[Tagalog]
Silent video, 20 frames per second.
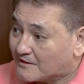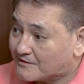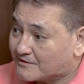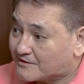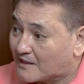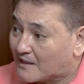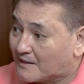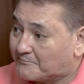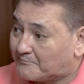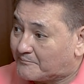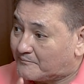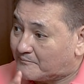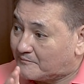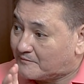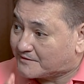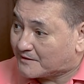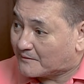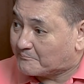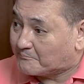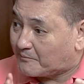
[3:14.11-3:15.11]
Kasi nga,
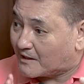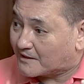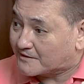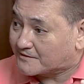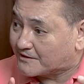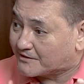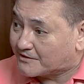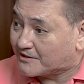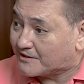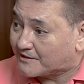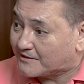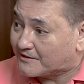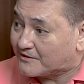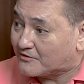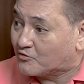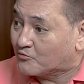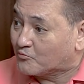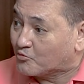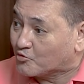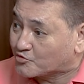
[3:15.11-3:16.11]
isang box ng
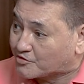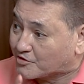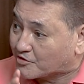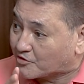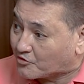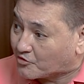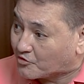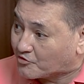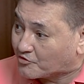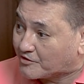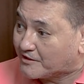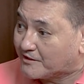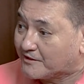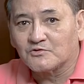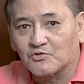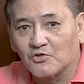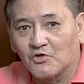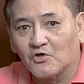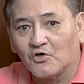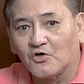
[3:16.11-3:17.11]
tiki-tiki, ubusin ko yun eh.
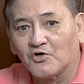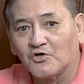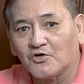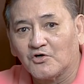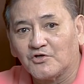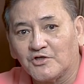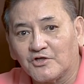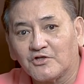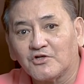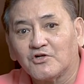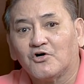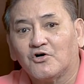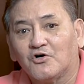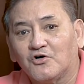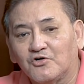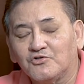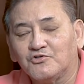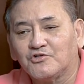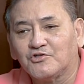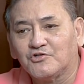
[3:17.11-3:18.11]
So, you
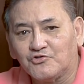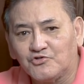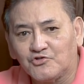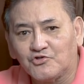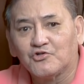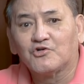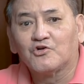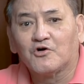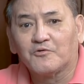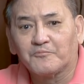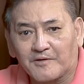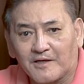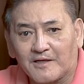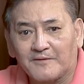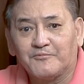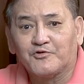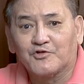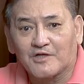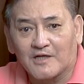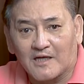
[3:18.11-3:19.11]
know, yun, yun ang
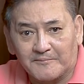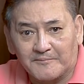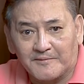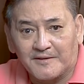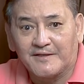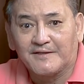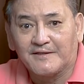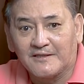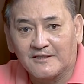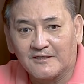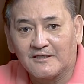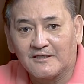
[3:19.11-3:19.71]
premyo namin.